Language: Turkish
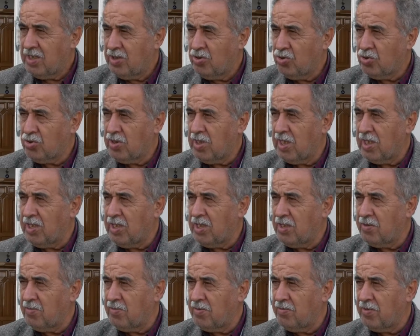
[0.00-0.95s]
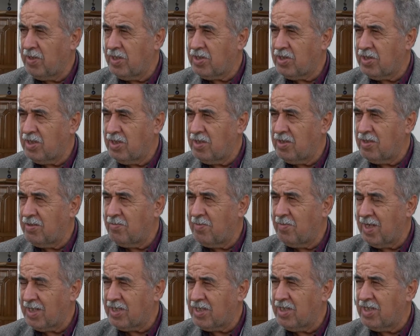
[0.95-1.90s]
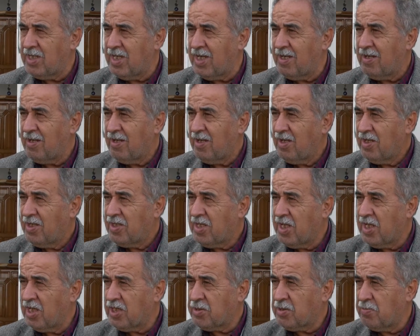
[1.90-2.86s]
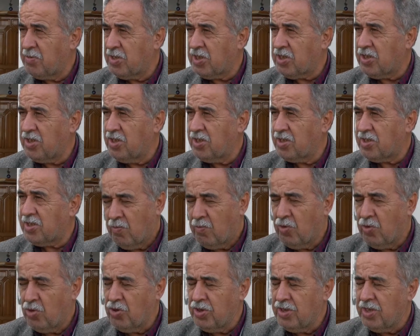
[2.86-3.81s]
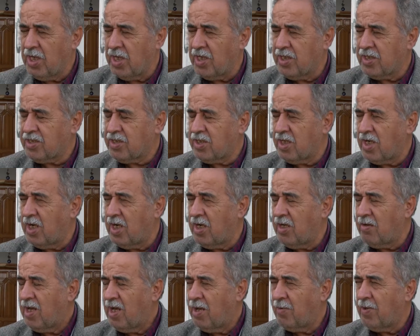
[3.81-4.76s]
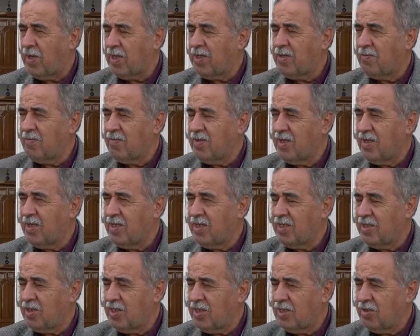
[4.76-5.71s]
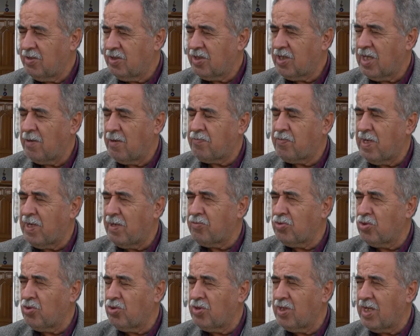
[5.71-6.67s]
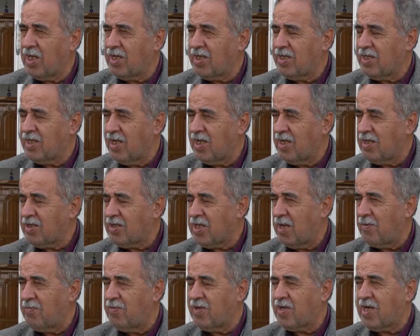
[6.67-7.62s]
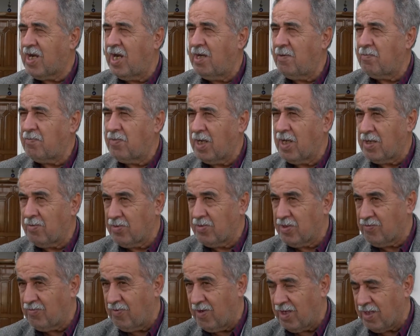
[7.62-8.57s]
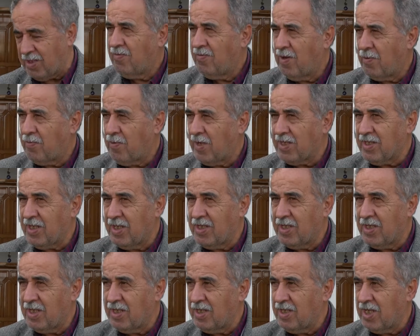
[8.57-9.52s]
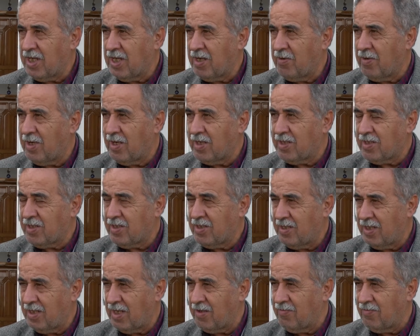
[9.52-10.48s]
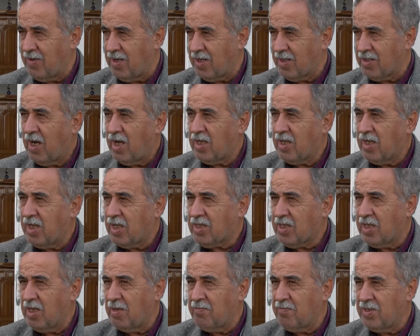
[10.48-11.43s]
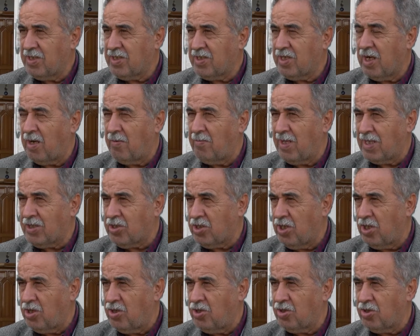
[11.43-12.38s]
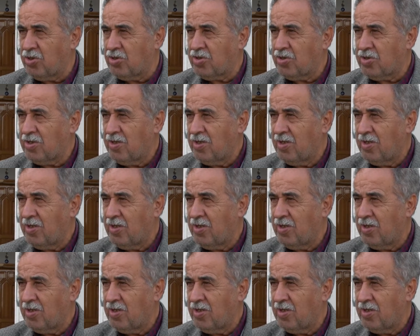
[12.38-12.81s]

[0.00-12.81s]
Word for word: %25'i belki de geçmiştir. Bunun yanı sıra efendim e, deprem günlerinde tabii kayıplarımız var. Vefat edenlere var. Yani var. Allah'tan biz rahmet diliyoruz.